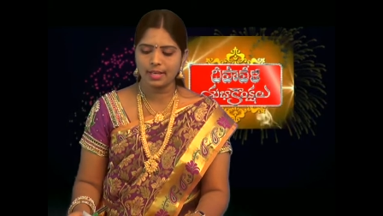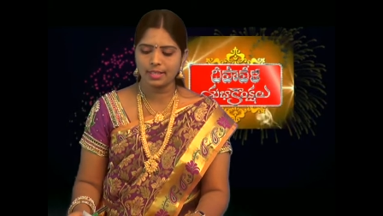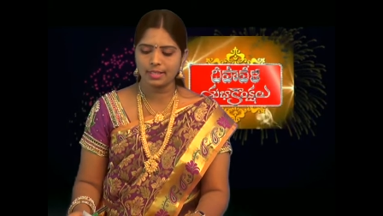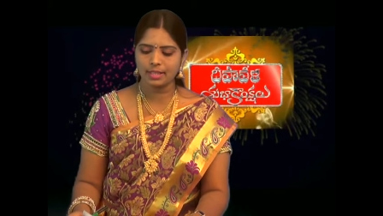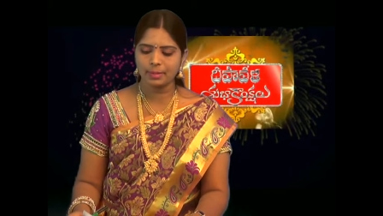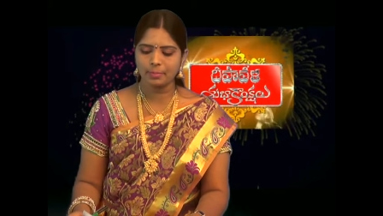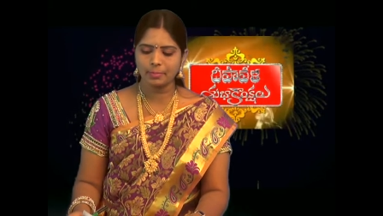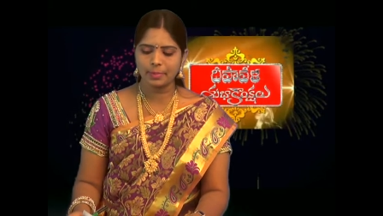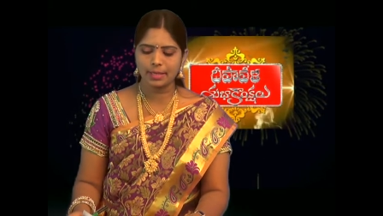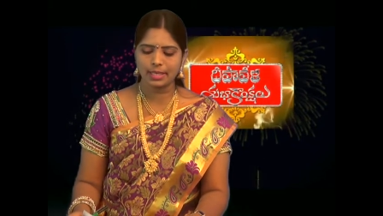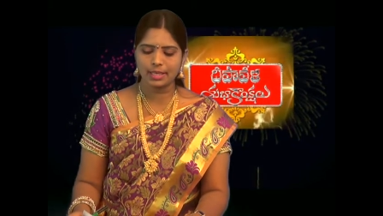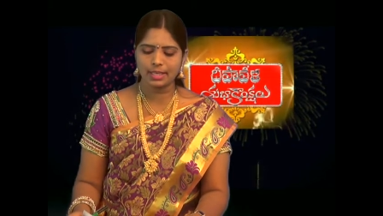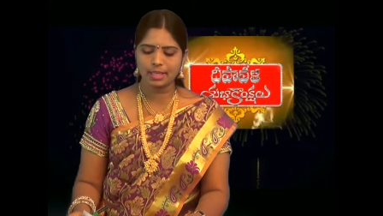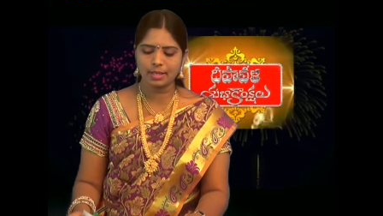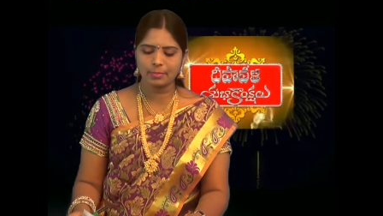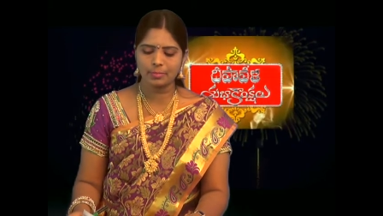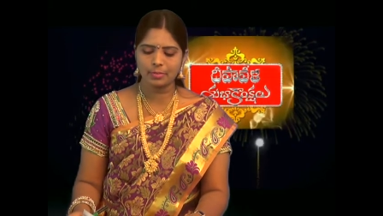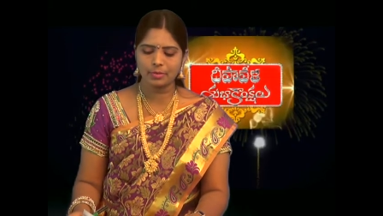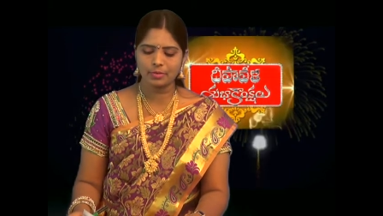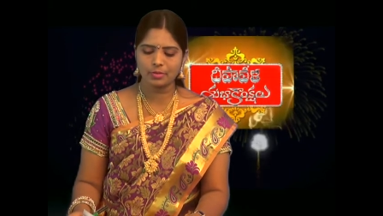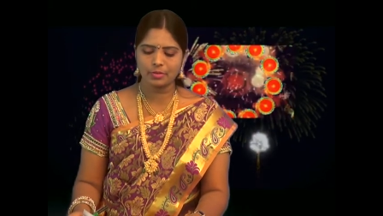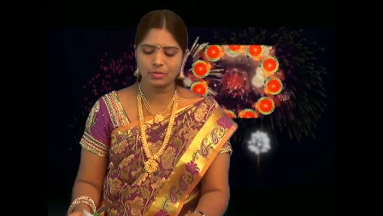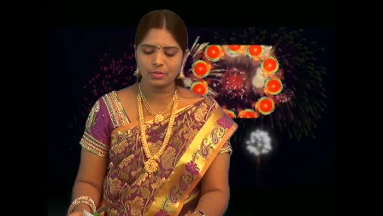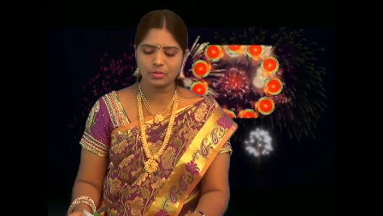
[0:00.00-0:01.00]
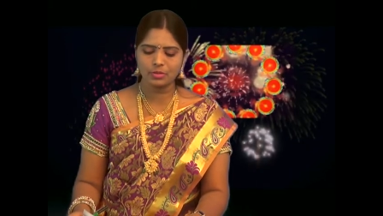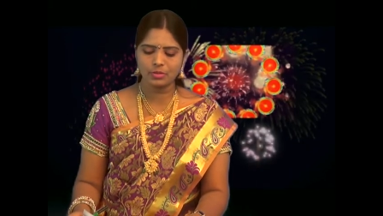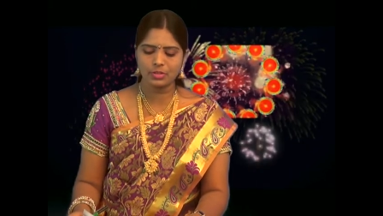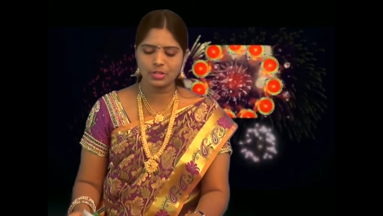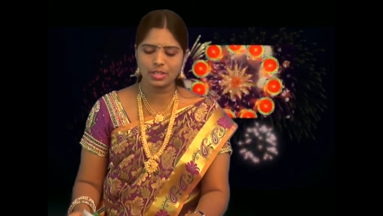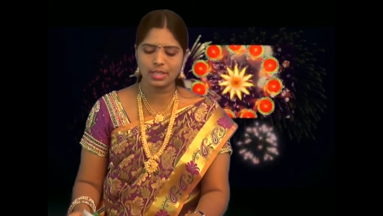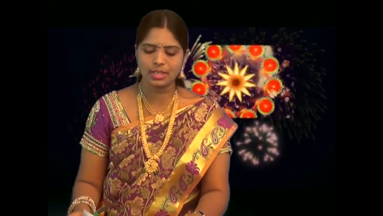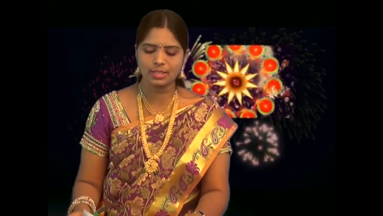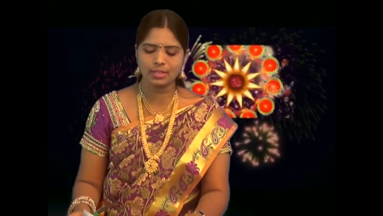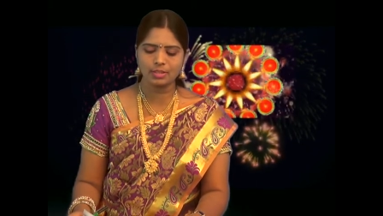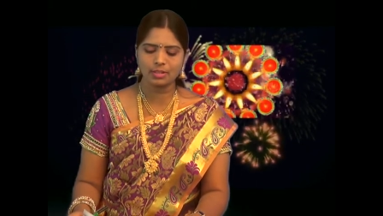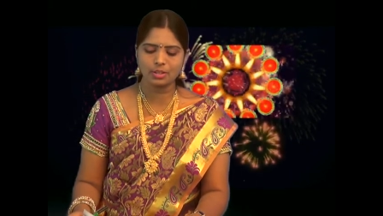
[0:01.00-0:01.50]
అది పేలకపోవడంతో
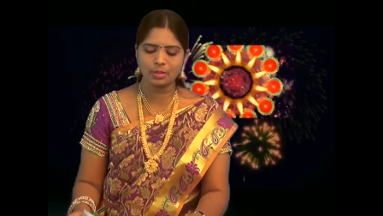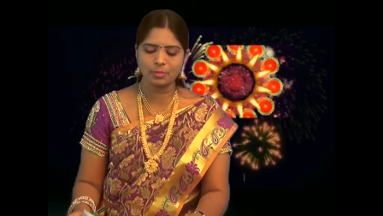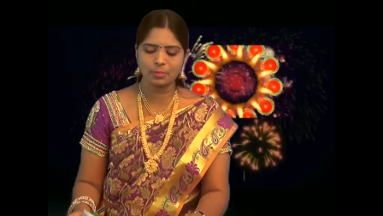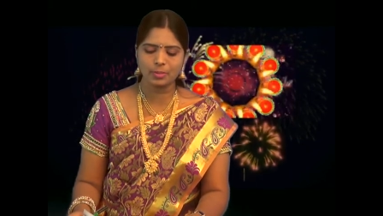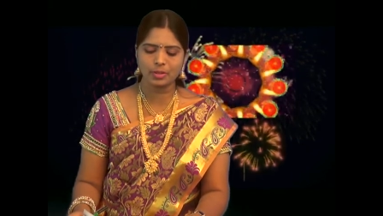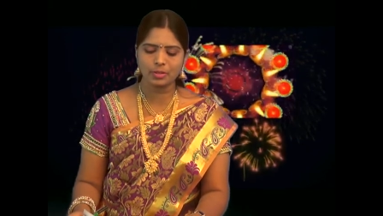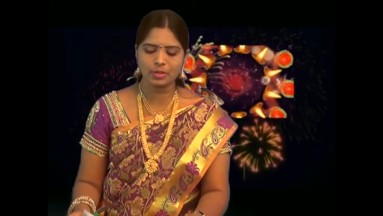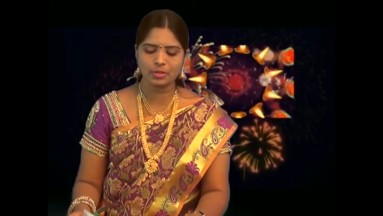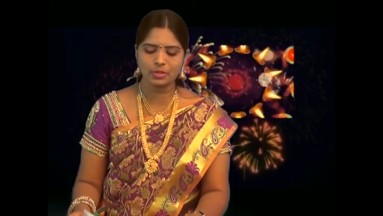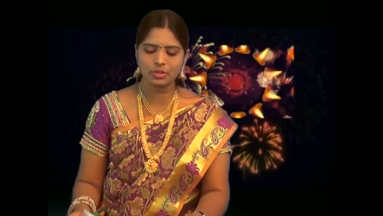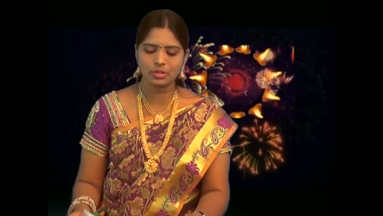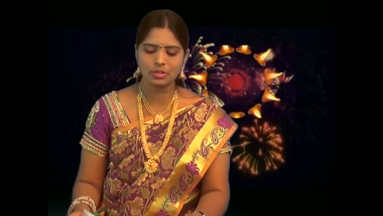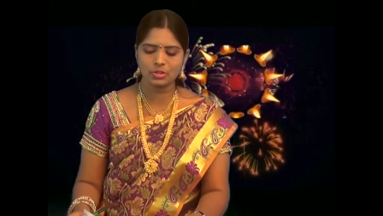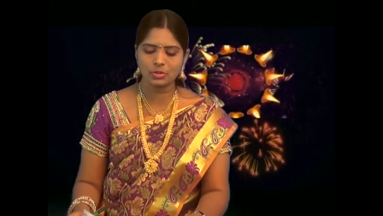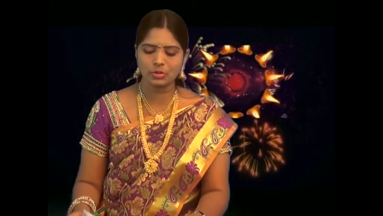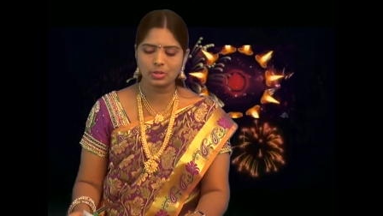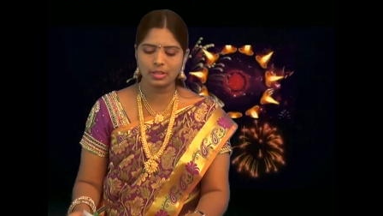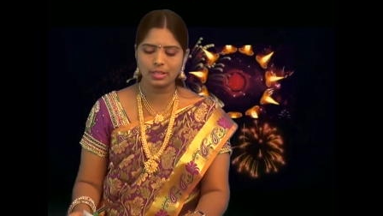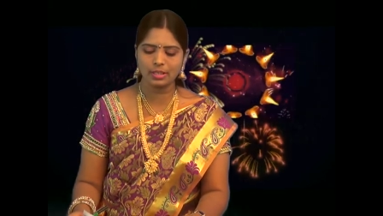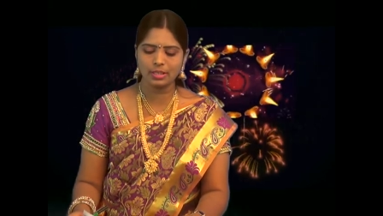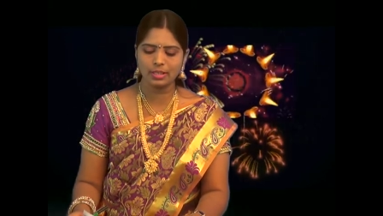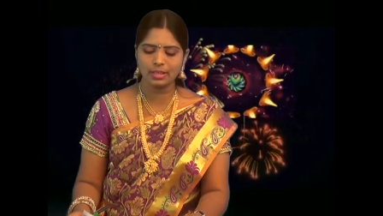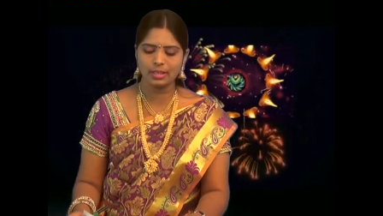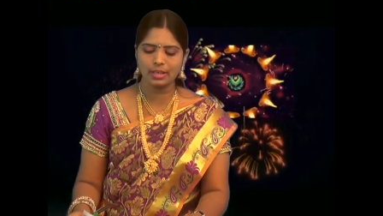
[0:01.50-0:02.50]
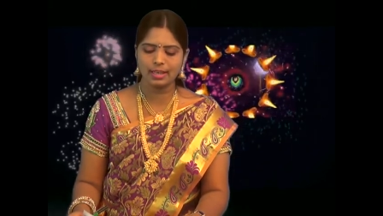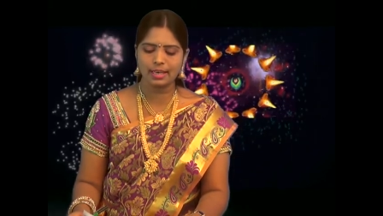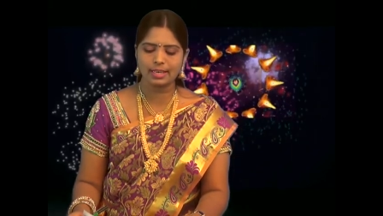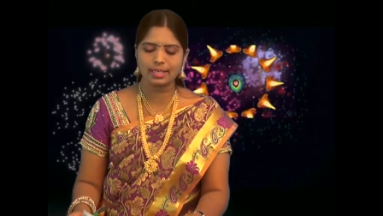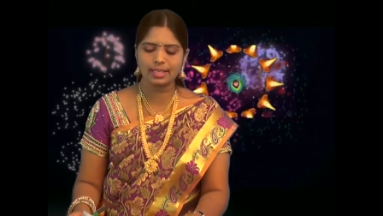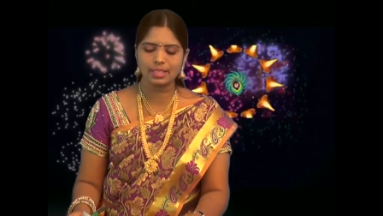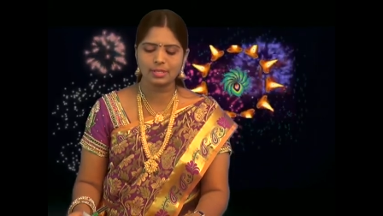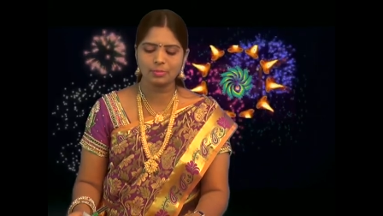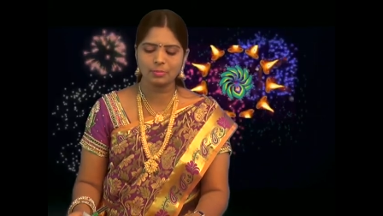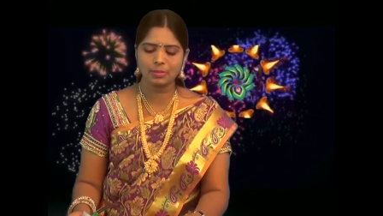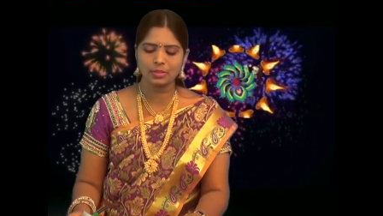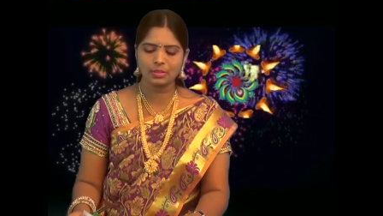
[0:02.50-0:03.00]
చేతితో పట్టుకుని చూడగా
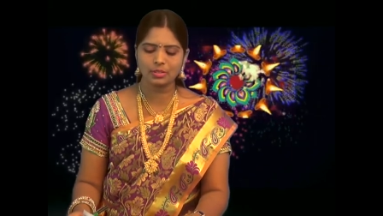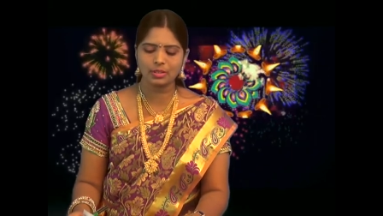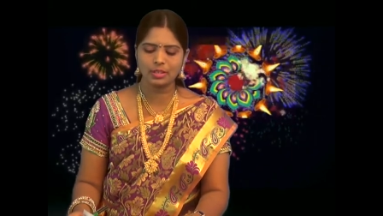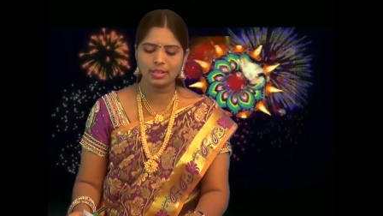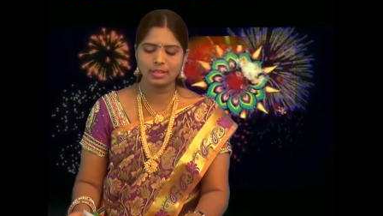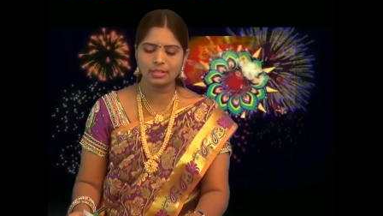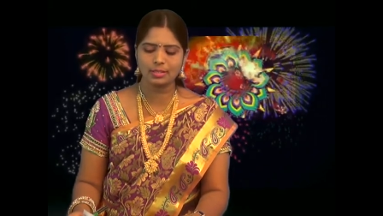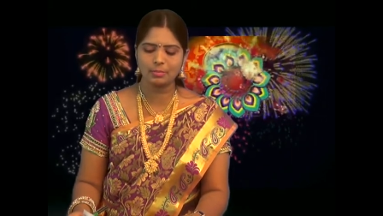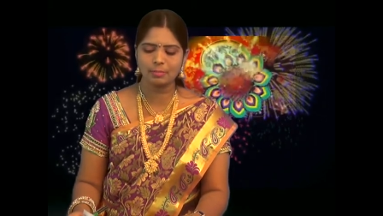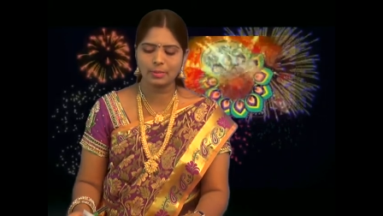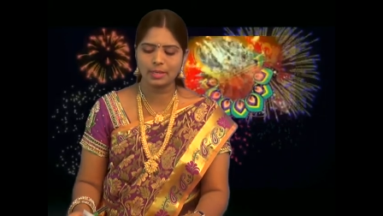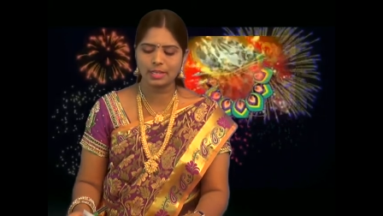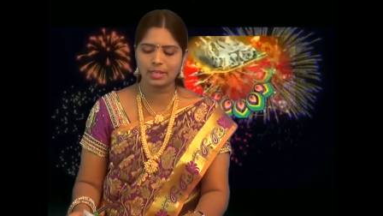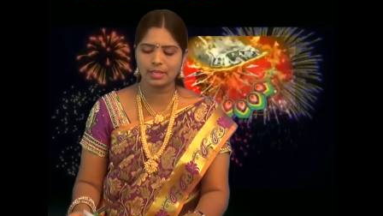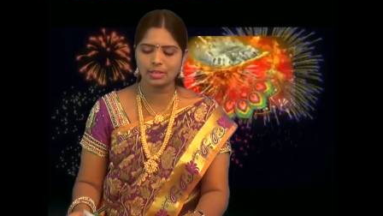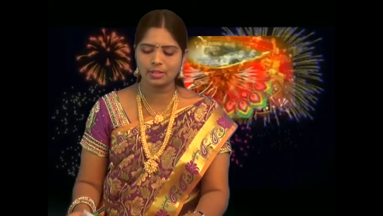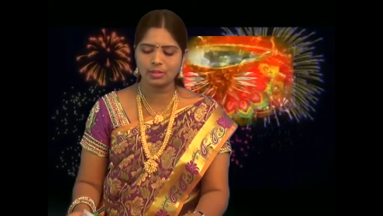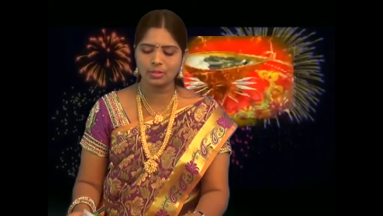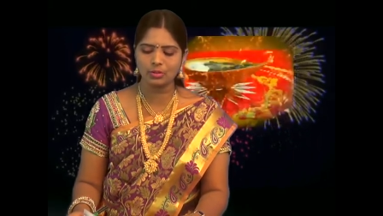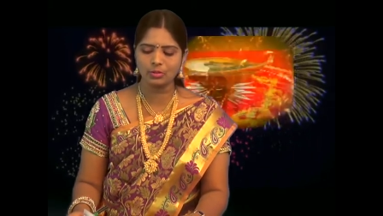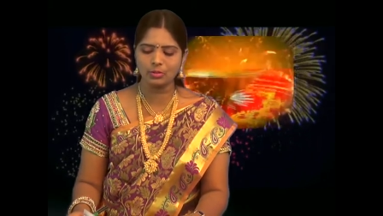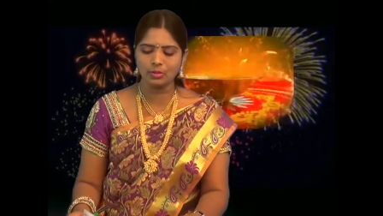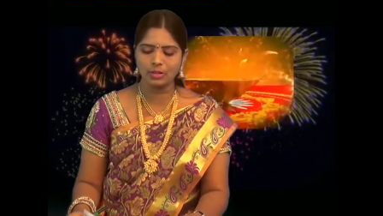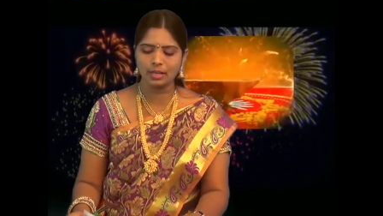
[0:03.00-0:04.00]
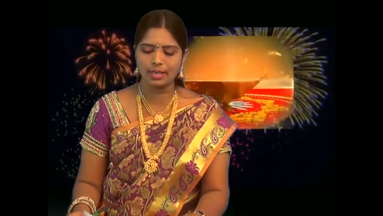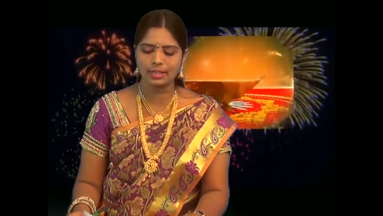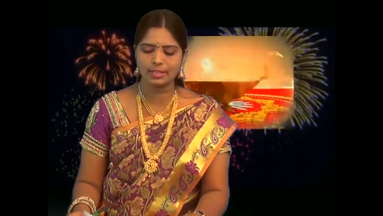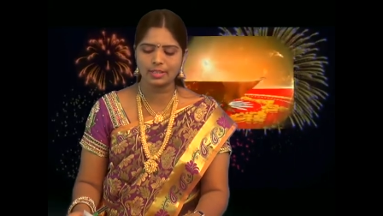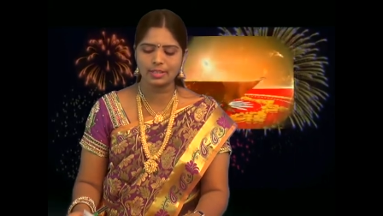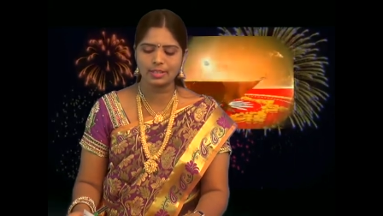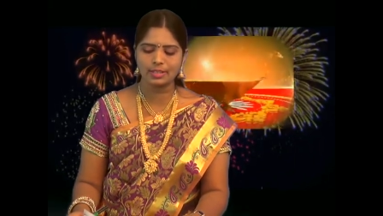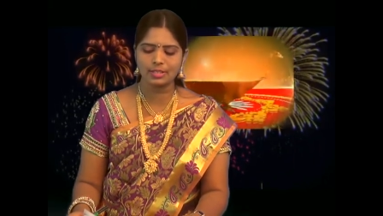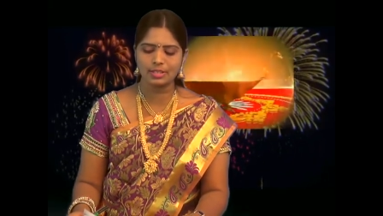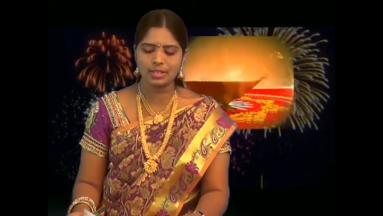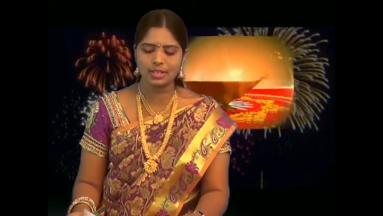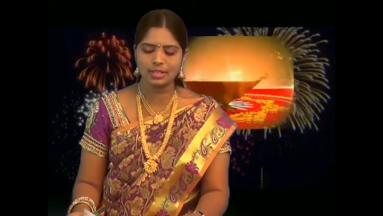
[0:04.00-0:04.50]
అకస్మాత్తుగా అది పేలటంతో
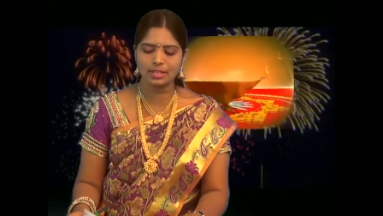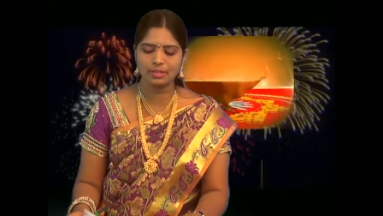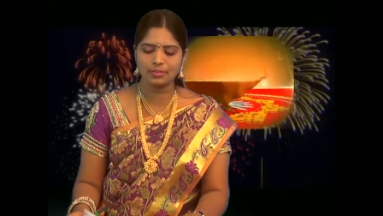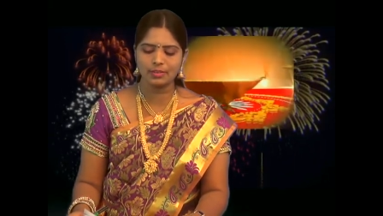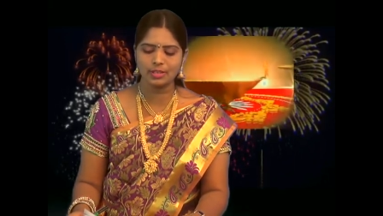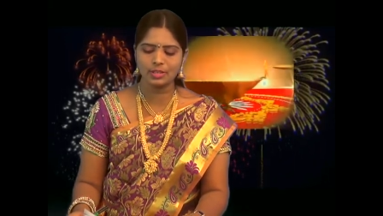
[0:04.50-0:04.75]
అతని చేతి